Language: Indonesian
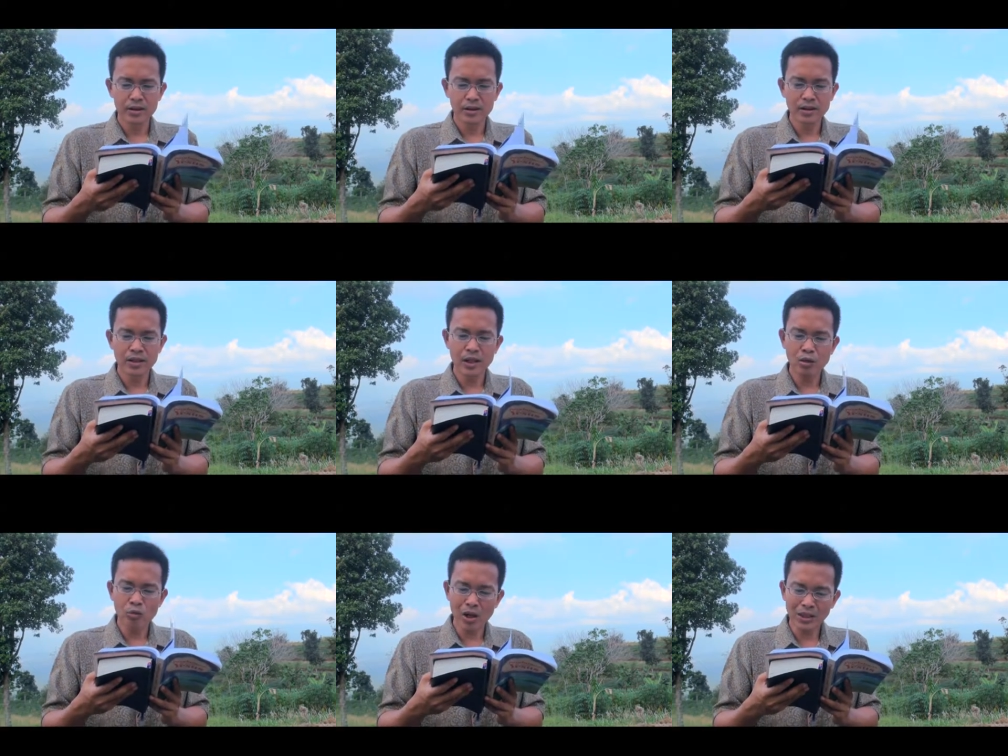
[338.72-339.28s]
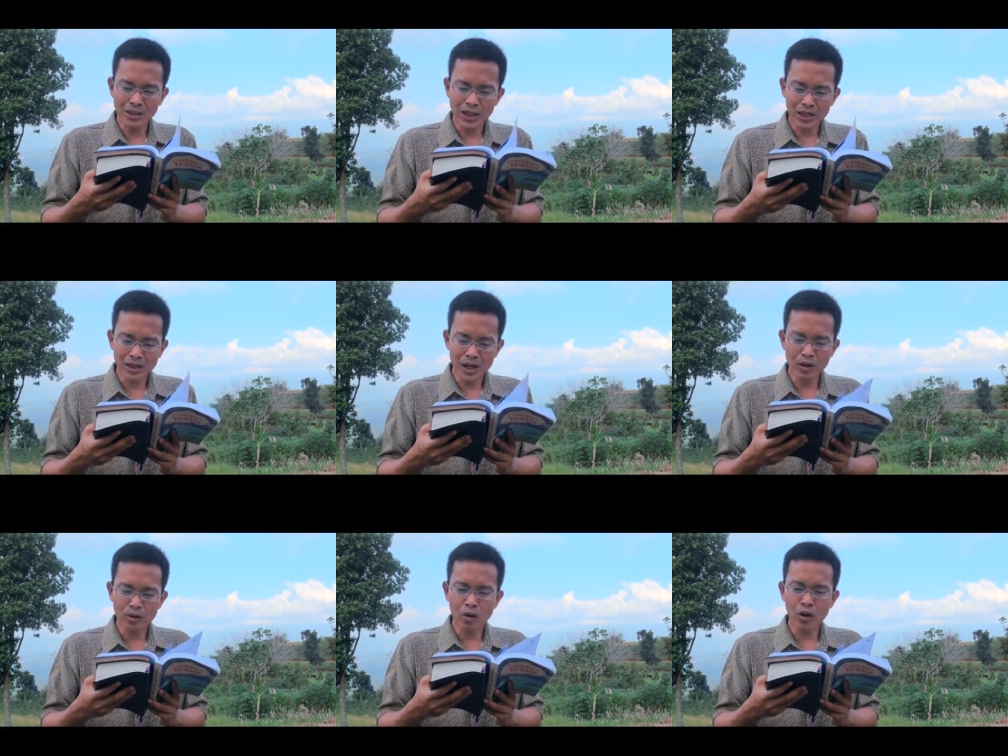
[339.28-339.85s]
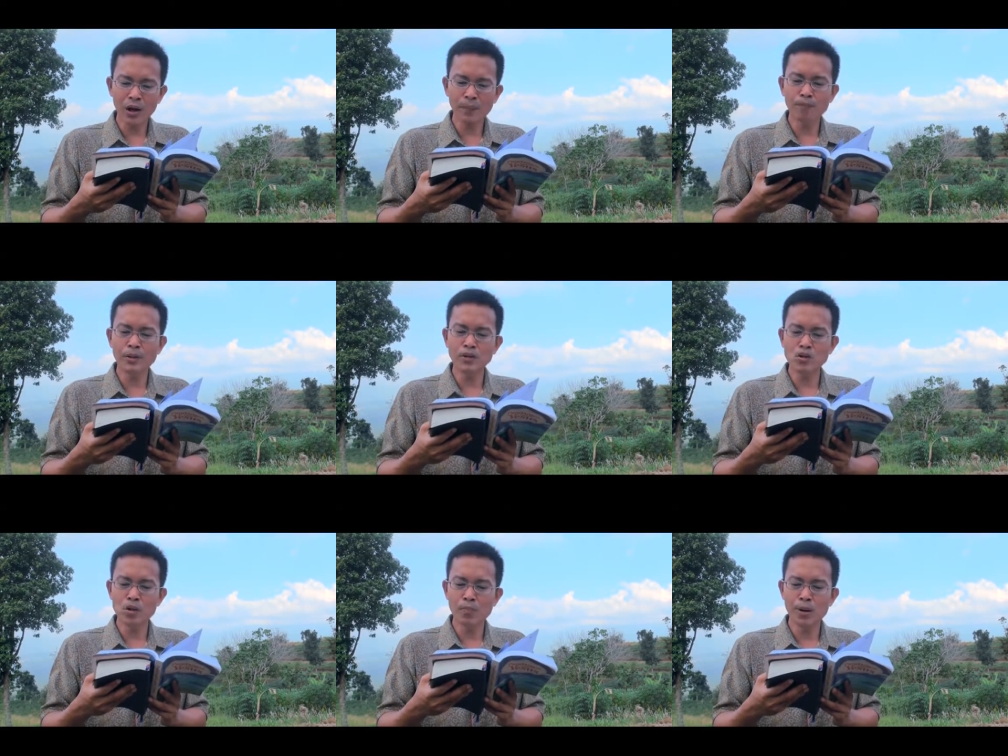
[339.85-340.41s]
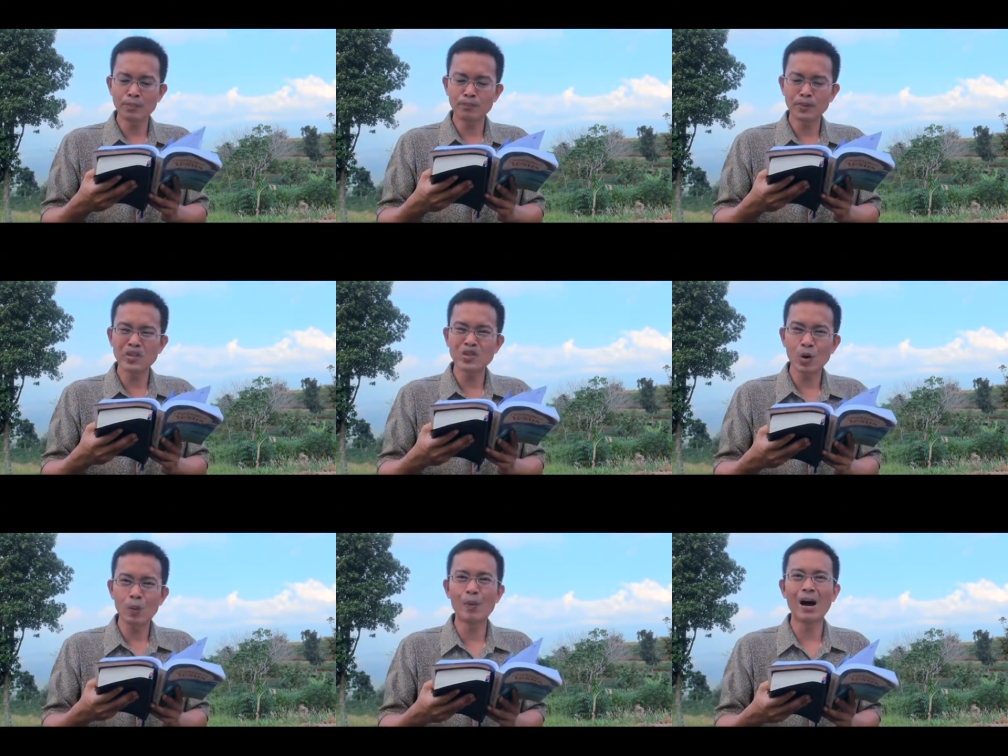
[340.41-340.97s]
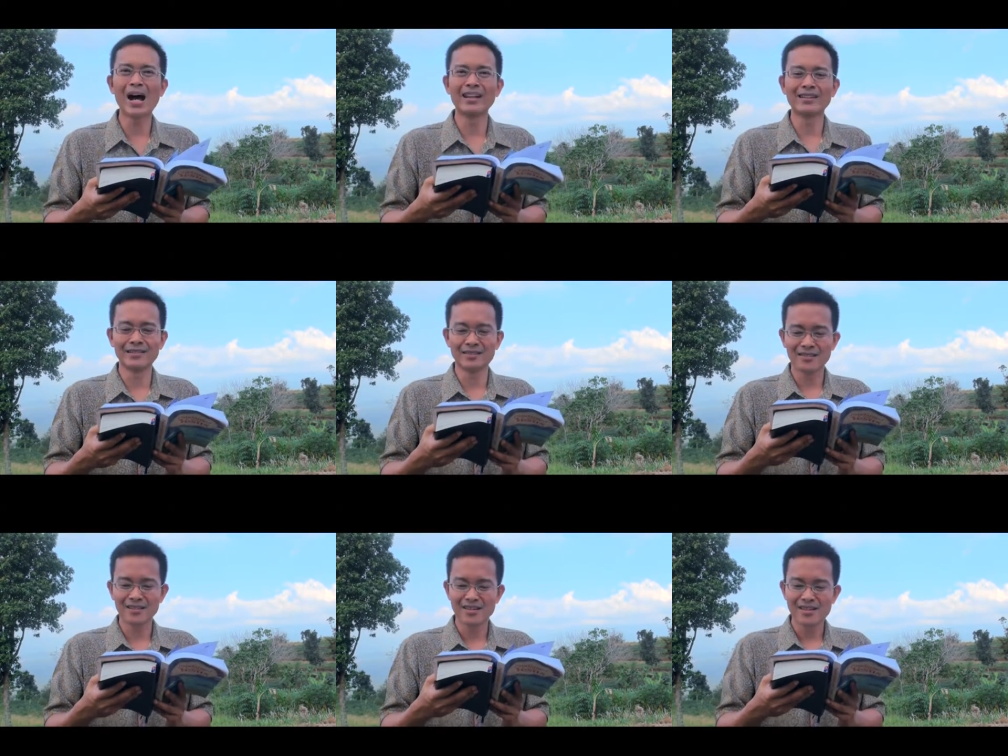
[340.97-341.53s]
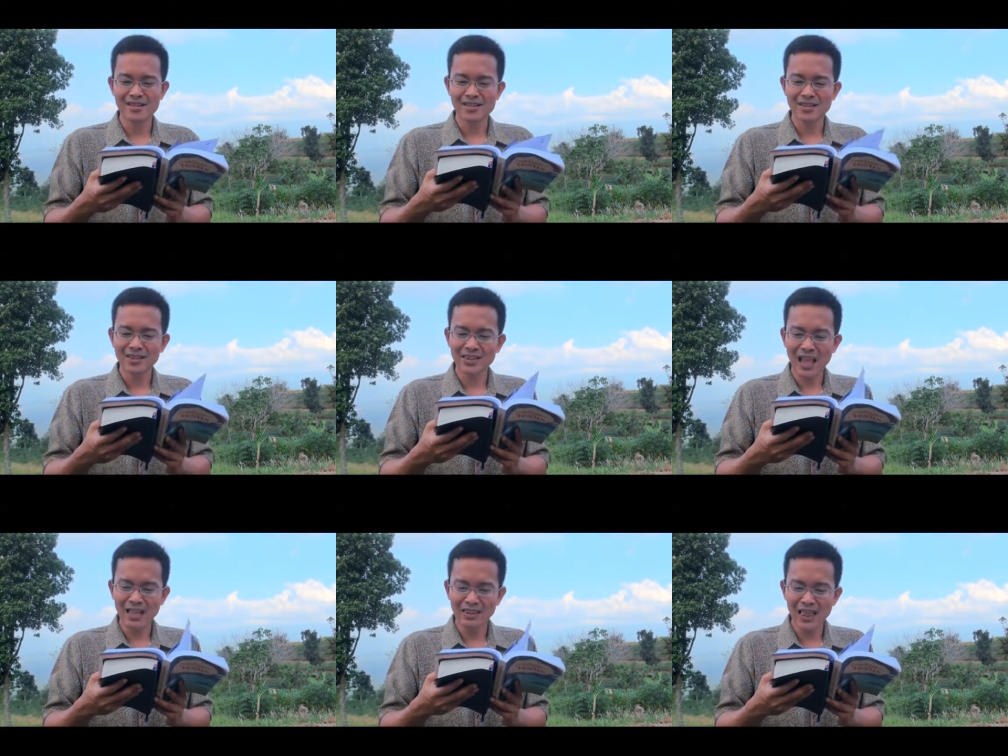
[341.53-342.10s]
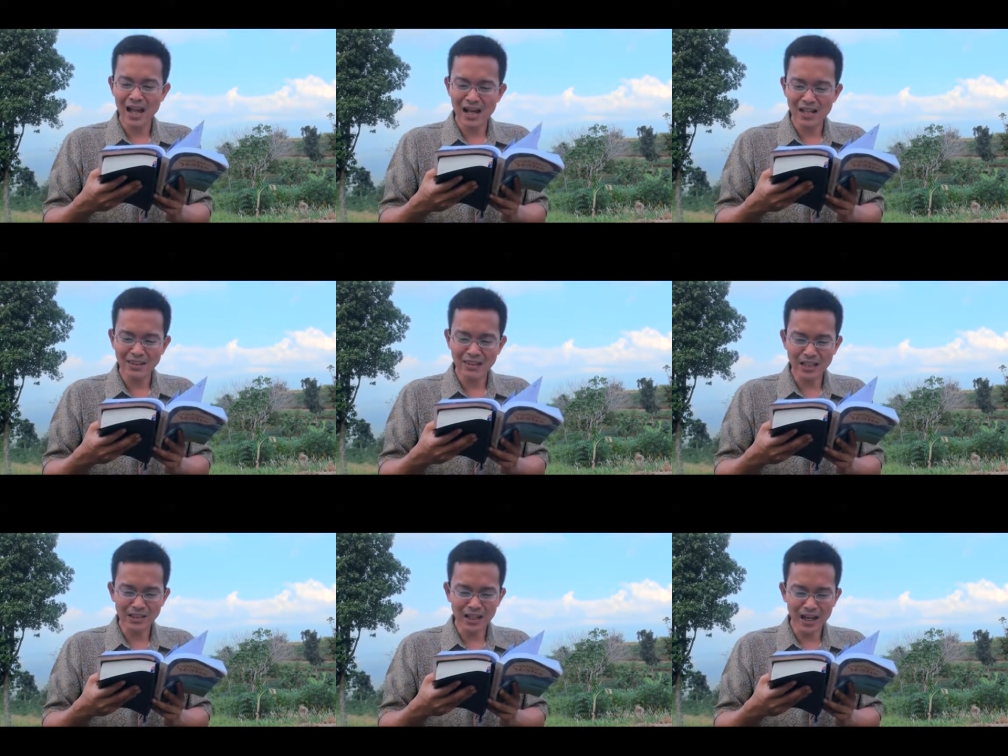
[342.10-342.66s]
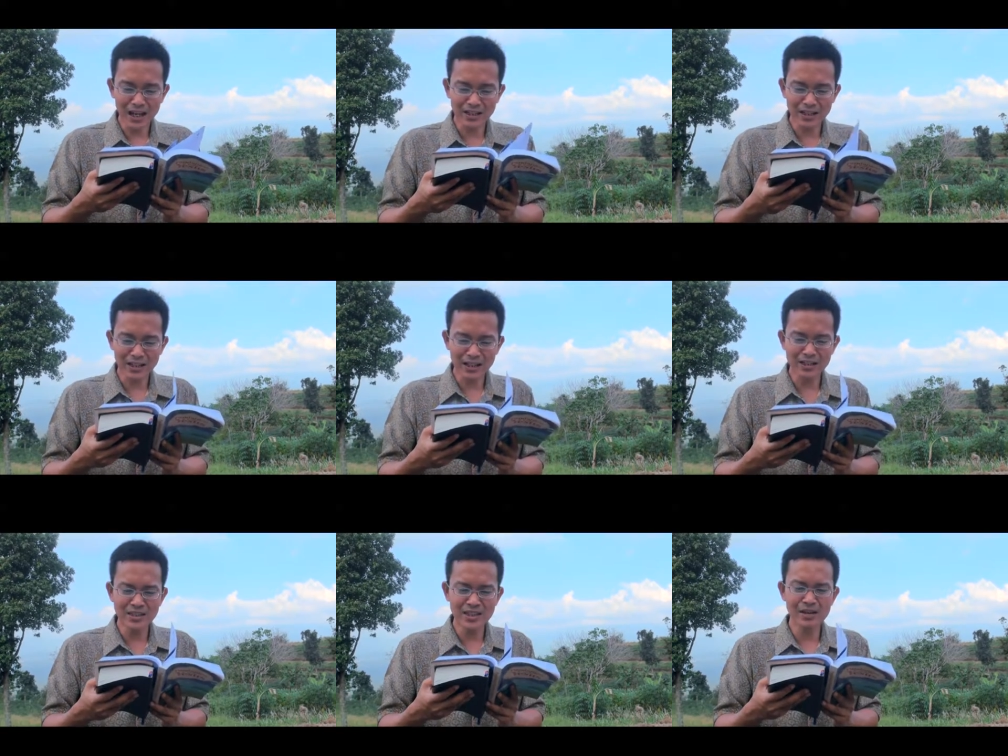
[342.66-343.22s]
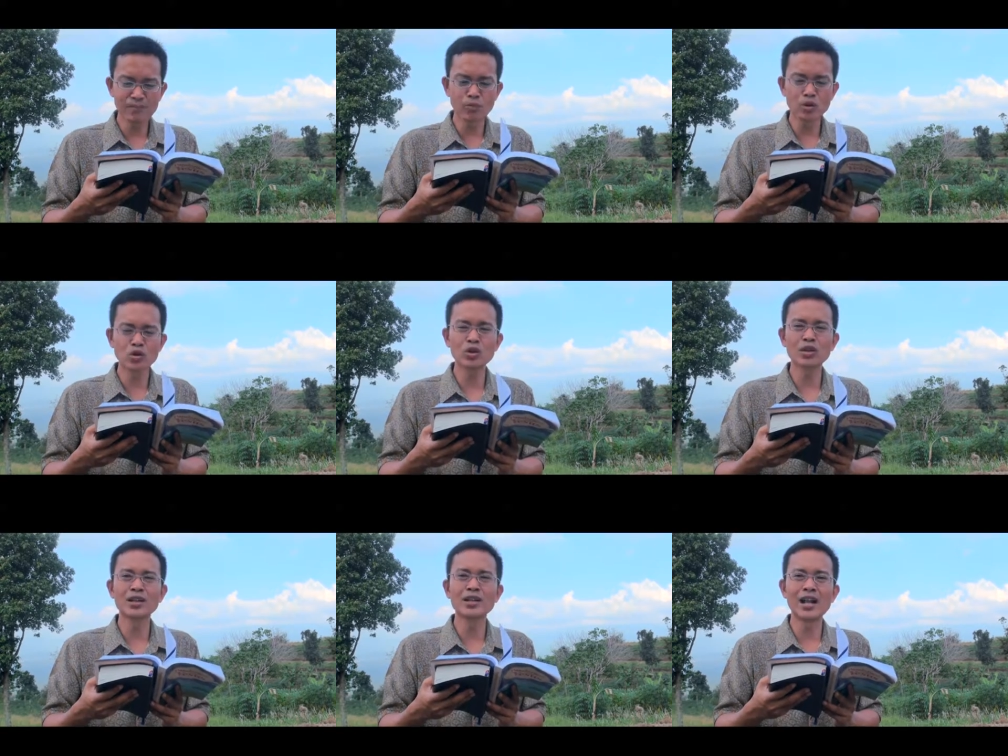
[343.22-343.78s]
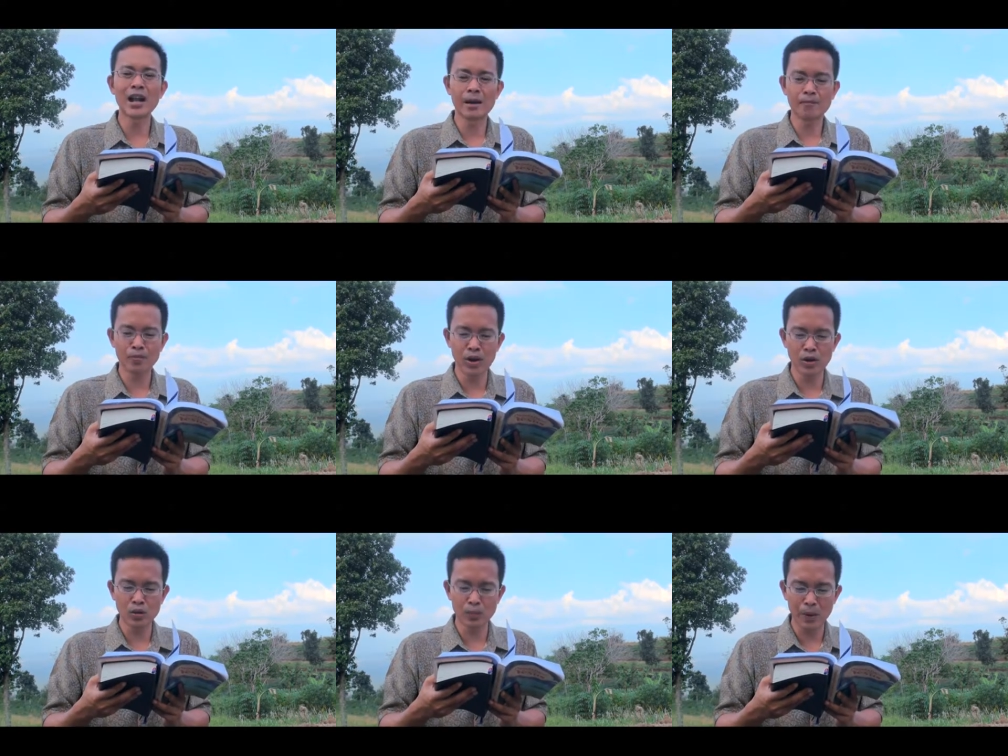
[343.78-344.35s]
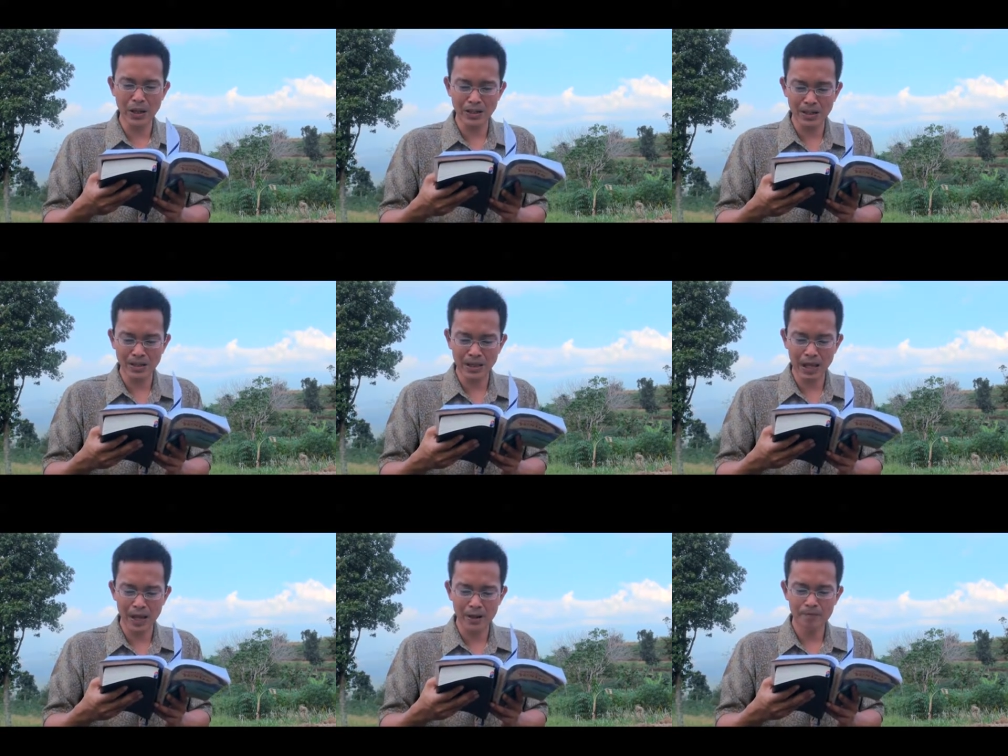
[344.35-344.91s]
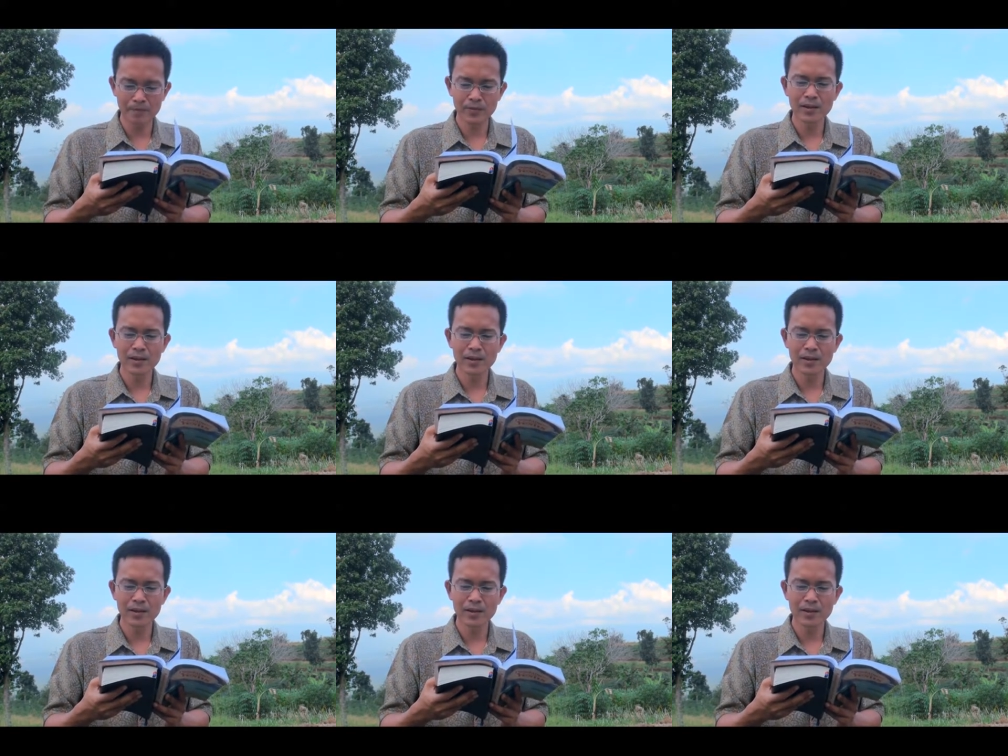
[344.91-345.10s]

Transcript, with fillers: Dikhawatirkan oleh pencobaan-pencobaan, tantangan-tantangan yang kecil muncul di dalam kehidupan kita.